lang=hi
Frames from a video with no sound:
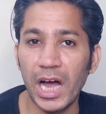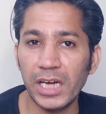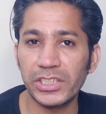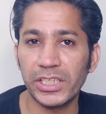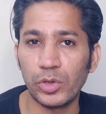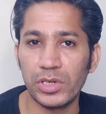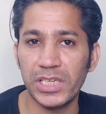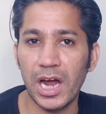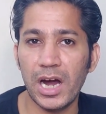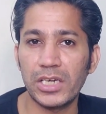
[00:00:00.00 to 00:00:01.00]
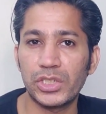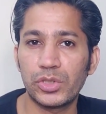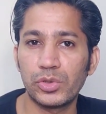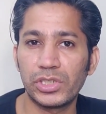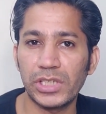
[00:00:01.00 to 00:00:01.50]
आज के दौर से
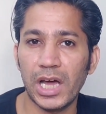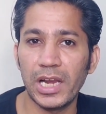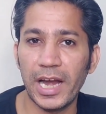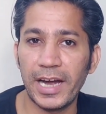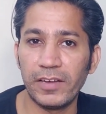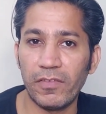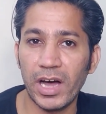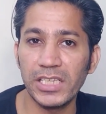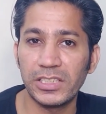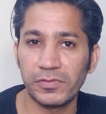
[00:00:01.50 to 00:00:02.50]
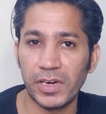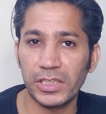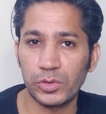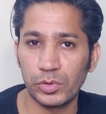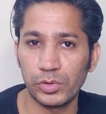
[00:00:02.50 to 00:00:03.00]
800 साल एडवांस
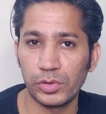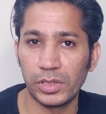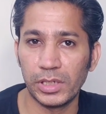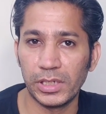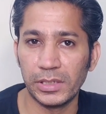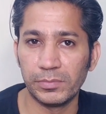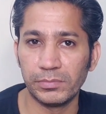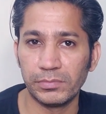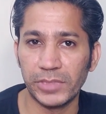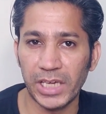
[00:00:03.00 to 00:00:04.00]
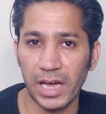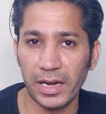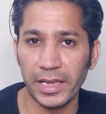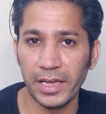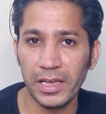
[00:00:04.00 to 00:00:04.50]
वक्त को दिखा
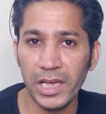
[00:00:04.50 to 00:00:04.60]
रही है